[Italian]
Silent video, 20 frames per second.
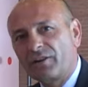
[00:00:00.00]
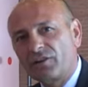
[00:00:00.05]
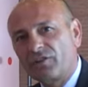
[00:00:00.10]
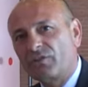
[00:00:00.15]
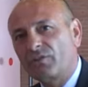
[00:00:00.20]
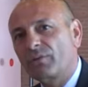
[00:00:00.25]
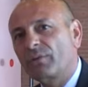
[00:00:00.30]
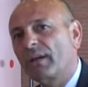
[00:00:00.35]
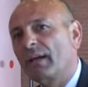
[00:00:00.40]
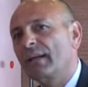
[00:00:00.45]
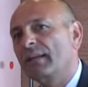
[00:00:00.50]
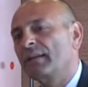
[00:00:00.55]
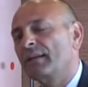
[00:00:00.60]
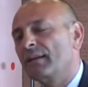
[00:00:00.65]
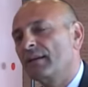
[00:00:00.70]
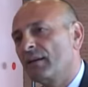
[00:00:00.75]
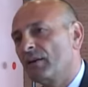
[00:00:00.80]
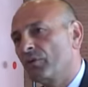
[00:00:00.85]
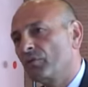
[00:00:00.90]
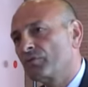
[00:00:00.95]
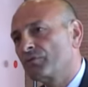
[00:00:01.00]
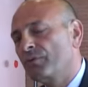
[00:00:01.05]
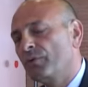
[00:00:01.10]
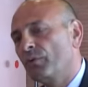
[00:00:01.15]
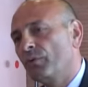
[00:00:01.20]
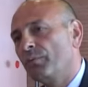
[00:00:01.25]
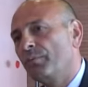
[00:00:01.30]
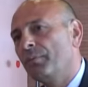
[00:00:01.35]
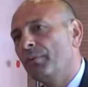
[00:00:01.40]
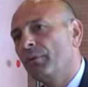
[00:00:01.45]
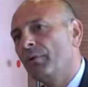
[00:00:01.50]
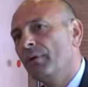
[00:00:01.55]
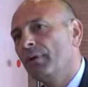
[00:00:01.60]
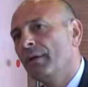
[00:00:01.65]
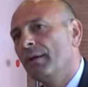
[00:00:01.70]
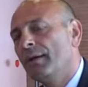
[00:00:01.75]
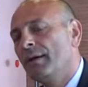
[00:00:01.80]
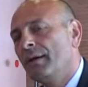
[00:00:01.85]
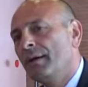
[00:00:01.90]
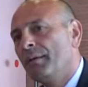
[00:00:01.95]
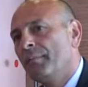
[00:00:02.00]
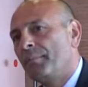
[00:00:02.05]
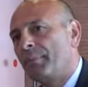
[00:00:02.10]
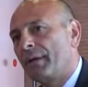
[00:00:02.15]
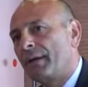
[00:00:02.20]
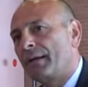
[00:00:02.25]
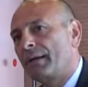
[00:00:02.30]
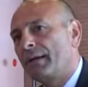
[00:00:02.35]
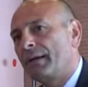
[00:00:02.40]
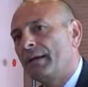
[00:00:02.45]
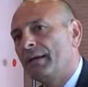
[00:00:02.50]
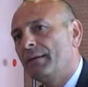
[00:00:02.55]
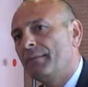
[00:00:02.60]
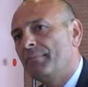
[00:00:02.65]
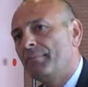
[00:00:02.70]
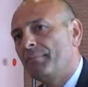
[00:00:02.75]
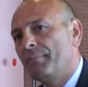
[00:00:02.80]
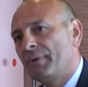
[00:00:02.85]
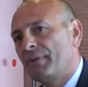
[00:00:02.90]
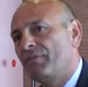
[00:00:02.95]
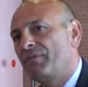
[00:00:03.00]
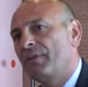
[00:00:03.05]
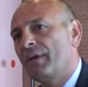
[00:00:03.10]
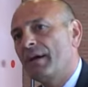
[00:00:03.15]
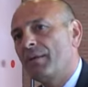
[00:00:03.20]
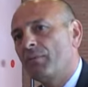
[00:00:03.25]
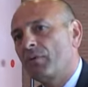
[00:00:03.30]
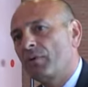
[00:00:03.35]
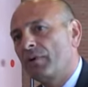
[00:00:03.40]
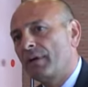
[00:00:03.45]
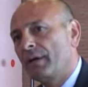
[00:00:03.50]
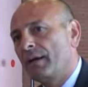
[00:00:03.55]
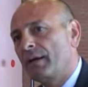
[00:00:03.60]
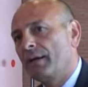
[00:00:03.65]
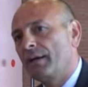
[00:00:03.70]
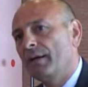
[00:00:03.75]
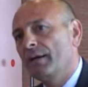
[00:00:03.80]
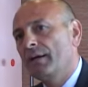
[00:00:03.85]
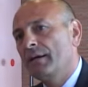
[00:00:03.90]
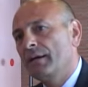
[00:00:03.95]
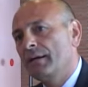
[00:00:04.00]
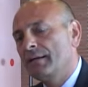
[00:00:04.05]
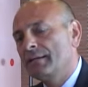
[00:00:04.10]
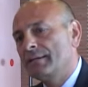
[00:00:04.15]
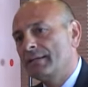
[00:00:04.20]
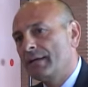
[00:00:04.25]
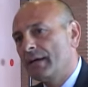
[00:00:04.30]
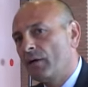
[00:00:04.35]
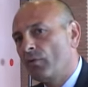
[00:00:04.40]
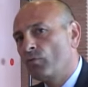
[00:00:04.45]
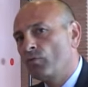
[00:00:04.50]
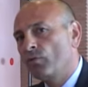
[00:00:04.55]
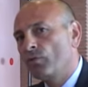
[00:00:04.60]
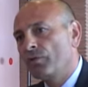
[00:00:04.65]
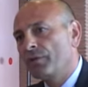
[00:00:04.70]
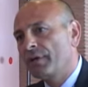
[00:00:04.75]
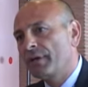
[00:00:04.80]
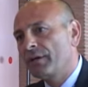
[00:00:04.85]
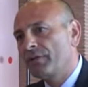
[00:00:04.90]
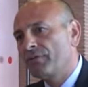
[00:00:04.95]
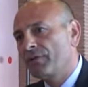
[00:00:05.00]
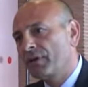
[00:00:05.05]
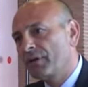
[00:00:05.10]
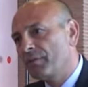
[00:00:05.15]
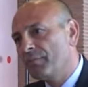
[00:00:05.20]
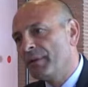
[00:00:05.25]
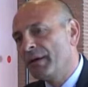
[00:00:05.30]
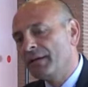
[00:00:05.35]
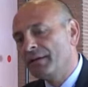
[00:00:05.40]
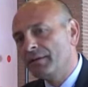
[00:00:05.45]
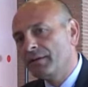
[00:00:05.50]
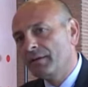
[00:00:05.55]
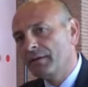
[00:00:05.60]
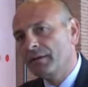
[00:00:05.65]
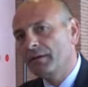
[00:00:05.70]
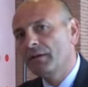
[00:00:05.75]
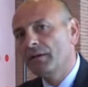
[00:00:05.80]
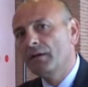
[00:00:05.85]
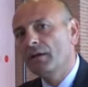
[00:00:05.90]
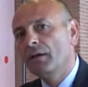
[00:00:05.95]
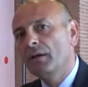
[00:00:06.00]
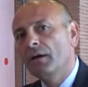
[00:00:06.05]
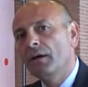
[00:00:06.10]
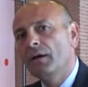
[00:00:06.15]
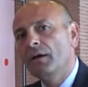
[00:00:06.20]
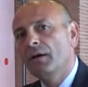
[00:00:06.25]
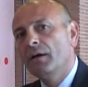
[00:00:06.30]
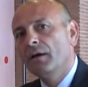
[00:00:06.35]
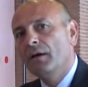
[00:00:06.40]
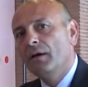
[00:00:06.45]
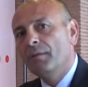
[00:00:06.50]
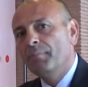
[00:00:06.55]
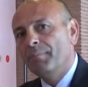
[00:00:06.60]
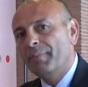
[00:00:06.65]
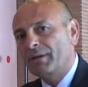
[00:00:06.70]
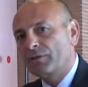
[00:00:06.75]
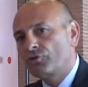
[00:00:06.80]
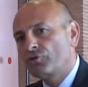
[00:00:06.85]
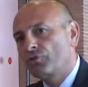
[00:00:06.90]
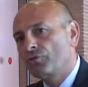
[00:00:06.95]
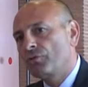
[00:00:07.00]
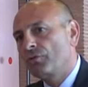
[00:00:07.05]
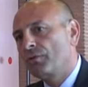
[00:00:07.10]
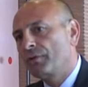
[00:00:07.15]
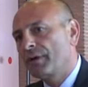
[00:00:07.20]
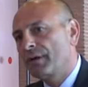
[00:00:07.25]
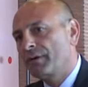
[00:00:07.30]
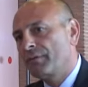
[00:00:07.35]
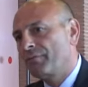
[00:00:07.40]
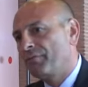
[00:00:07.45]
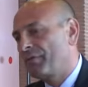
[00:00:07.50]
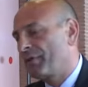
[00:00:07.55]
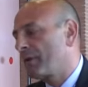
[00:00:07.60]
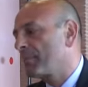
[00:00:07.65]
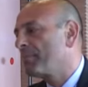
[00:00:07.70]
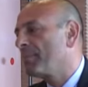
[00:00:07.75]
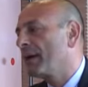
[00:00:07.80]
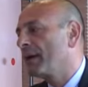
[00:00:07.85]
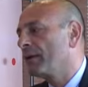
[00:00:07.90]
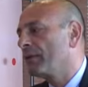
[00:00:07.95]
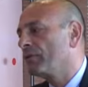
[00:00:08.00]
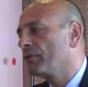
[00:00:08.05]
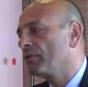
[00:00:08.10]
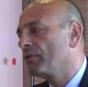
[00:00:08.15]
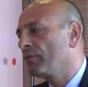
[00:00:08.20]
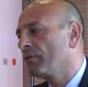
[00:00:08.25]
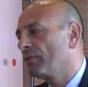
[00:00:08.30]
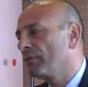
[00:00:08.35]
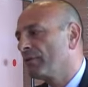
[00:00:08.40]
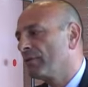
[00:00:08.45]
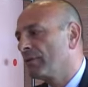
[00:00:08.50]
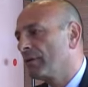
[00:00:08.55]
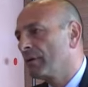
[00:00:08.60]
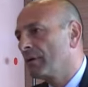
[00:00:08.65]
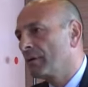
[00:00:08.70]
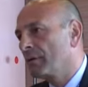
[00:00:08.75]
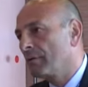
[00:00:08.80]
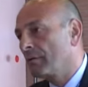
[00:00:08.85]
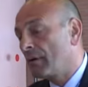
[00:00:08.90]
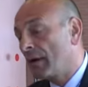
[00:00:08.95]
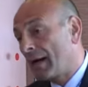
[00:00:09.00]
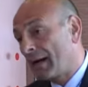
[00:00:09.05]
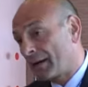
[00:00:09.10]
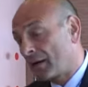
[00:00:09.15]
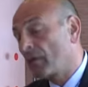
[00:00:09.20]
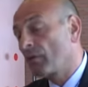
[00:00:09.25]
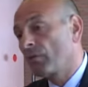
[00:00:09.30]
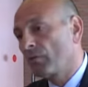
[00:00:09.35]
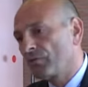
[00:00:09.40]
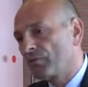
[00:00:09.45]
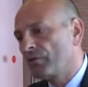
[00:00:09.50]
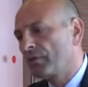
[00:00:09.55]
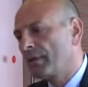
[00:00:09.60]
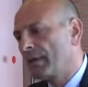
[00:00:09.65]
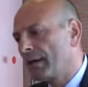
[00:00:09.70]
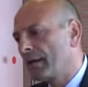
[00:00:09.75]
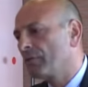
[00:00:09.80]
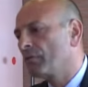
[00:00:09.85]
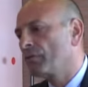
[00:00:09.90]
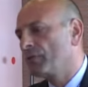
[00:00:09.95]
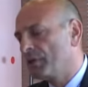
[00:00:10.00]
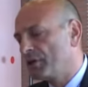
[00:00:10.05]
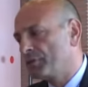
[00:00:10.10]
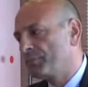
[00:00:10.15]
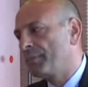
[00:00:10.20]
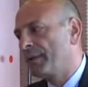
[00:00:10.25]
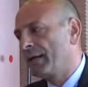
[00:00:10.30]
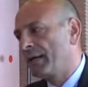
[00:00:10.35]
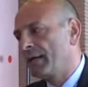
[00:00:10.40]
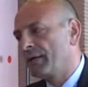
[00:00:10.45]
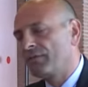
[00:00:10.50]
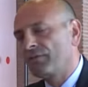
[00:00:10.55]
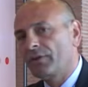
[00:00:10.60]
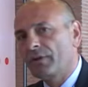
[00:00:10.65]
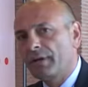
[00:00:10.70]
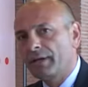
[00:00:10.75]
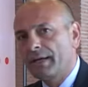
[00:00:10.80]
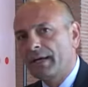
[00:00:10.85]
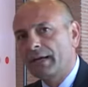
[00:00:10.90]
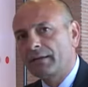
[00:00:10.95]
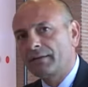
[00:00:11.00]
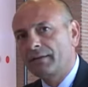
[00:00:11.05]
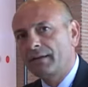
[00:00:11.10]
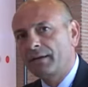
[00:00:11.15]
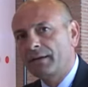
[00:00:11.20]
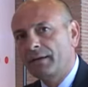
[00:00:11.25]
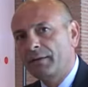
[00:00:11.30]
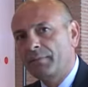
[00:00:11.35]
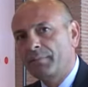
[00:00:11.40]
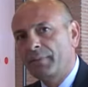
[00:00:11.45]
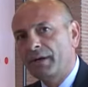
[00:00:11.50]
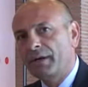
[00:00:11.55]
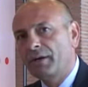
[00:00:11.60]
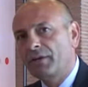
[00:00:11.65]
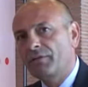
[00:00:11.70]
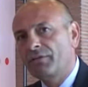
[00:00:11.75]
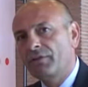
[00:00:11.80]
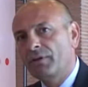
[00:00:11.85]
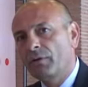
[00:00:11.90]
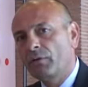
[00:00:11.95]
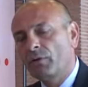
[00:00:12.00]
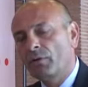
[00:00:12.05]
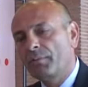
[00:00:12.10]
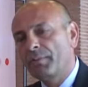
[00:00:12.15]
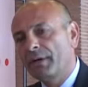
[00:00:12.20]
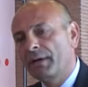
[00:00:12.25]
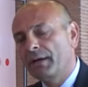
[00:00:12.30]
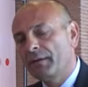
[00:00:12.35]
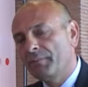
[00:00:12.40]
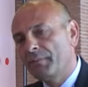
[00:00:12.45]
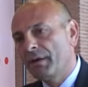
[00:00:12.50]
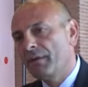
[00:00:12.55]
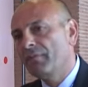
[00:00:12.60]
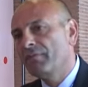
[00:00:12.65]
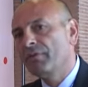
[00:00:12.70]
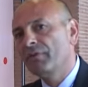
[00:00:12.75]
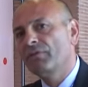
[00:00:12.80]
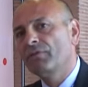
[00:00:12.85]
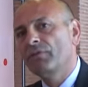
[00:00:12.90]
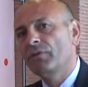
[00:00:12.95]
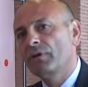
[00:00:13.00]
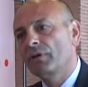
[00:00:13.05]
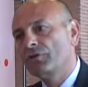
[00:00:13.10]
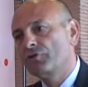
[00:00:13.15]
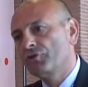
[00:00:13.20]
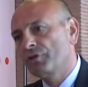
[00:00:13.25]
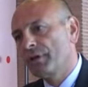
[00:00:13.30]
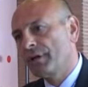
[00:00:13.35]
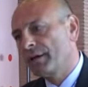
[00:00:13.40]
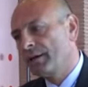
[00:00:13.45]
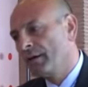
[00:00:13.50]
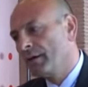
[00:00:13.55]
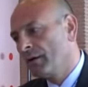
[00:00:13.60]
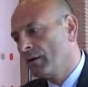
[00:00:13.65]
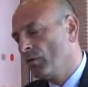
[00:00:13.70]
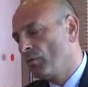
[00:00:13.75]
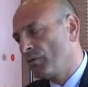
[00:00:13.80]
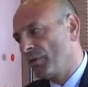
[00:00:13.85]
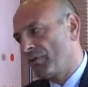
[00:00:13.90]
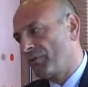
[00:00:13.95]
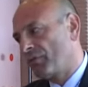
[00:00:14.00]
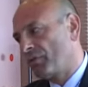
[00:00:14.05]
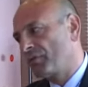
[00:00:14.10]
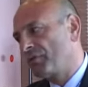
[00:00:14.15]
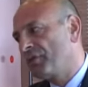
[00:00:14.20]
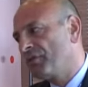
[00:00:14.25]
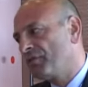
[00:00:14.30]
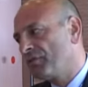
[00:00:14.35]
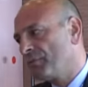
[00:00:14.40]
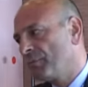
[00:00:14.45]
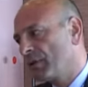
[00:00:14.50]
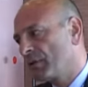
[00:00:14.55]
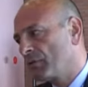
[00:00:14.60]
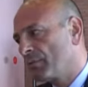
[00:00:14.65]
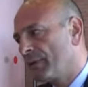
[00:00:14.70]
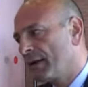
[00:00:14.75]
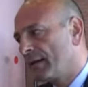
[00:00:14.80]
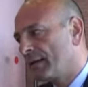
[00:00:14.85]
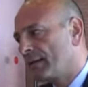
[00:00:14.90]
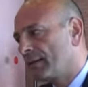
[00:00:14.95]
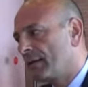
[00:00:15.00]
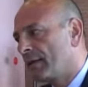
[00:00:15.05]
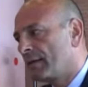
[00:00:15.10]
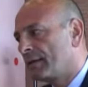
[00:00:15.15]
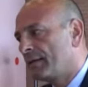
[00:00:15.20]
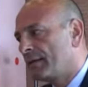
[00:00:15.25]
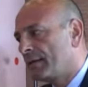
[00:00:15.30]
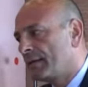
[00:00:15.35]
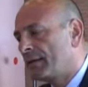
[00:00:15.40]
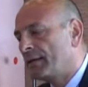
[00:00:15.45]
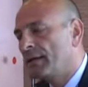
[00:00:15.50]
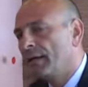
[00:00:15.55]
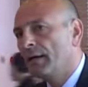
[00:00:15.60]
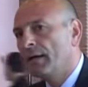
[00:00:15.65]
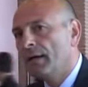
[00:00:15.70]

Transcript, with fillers: gli studenti nello sviluppo perché pensiamo che eh, sia uno dei segmenti in maggiore fermento, eh, anche considerando le esperienze negli altri paesi europei abbiamo visto che c'è una fortissima domanda di